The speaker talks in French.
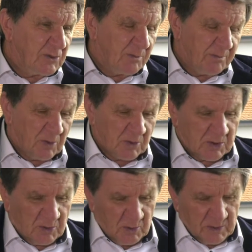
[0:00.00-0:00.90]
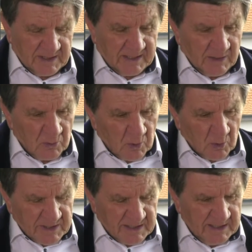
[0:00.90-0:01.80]
je pense que c'est à nous
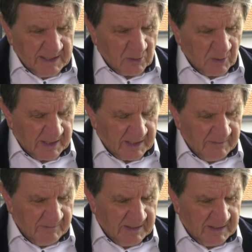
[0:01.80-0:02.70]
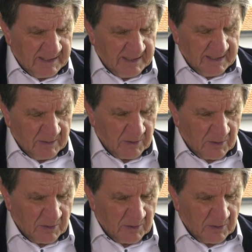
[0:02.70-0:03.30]
aussi, les collectivités